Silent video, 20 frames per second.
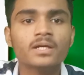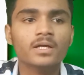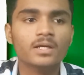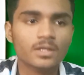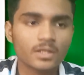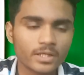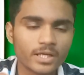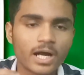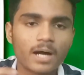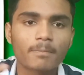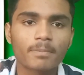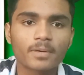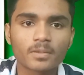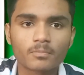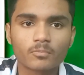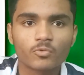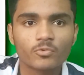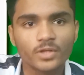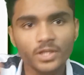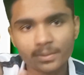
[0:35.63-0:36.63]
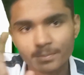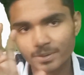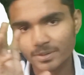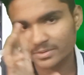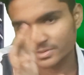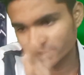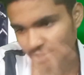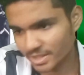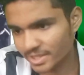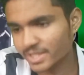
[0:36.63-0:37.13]
ही यहाँ पर मूवी
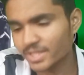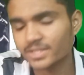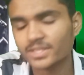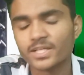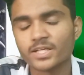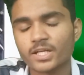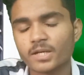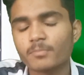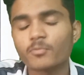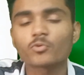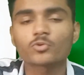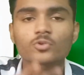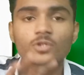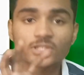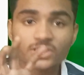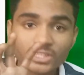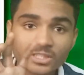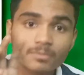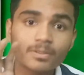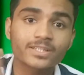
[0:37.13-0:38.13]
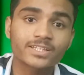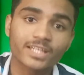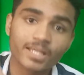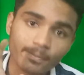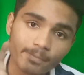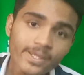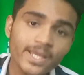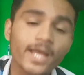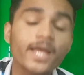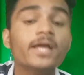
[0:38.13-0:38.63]
में चले गया थिएटर में वो तो अच्छी बात
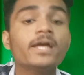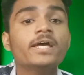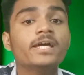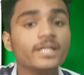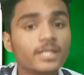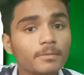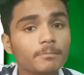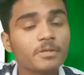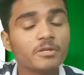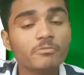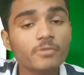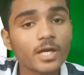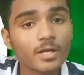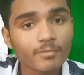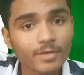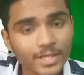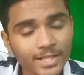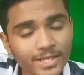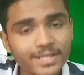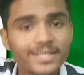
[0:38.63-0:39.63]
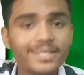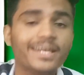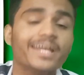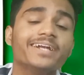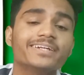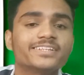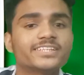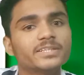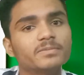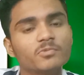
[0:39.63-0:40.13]
ये भी है कि पी वाले
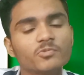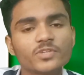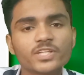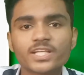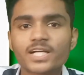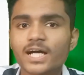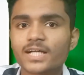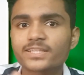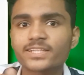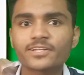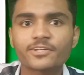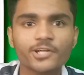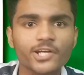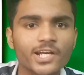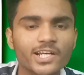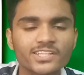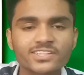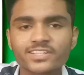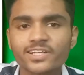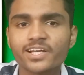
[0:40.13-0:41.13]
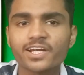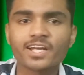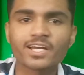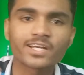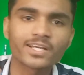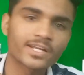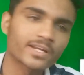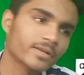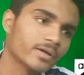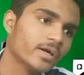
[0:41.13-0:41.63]
लेट से मूवी दिखाते ट्रेलर
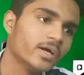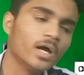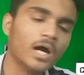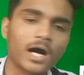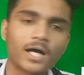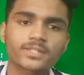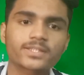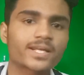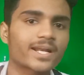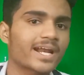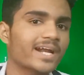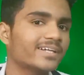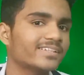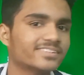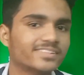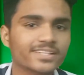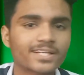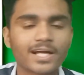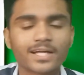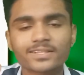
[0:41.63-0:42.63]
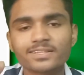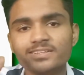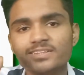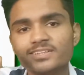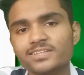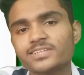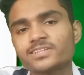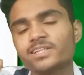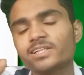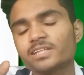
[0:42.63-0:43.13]
स्क्रीनिंग एंड अदर एड्स दिखाते
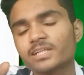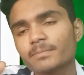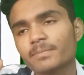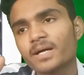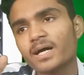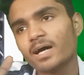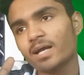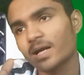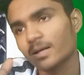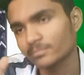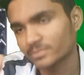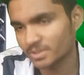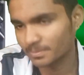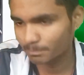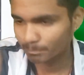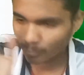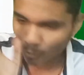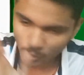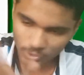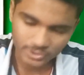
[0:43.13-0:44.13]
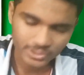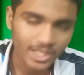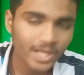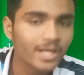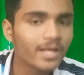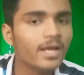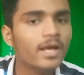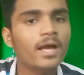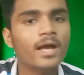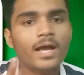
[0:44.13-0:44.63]
जिसके चलते मैं आराम से पहुँचा
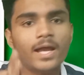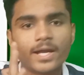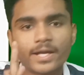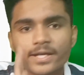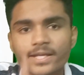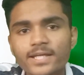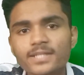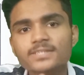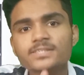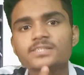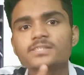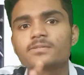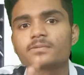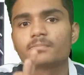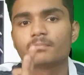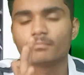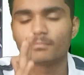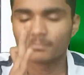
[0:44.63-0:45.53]
एंड यस